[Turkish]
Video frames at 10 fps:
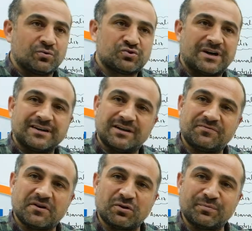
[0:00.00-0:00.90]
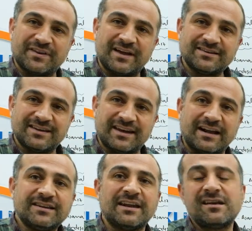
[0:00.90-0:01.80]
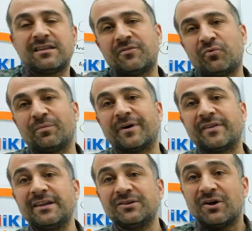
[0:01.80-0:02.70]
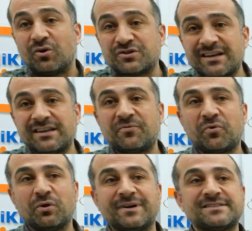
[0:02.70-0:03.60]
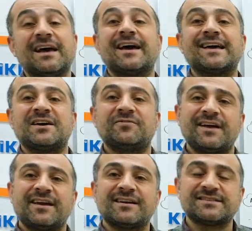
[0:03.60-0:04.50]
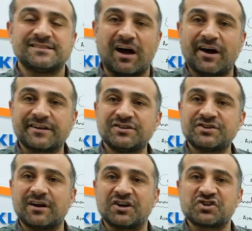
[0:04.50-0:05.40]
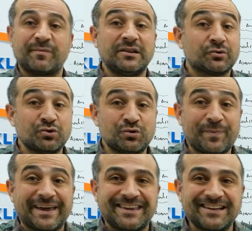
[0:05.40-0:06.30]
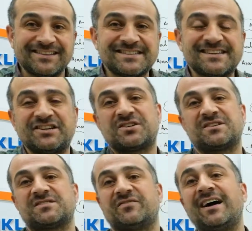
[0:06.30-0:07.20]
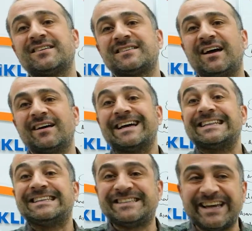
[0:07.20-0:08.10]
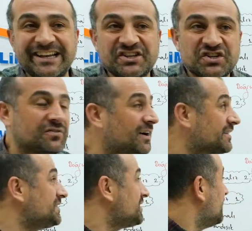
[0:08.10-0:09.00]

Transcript: uzak hedefler olmadan, genel genel hedef olmadan, özel hedef olmaz. Hedefler arasında ardışık, aşamalı, rütbe, yıldız ilişkisi varsa dikey ilişki vardır.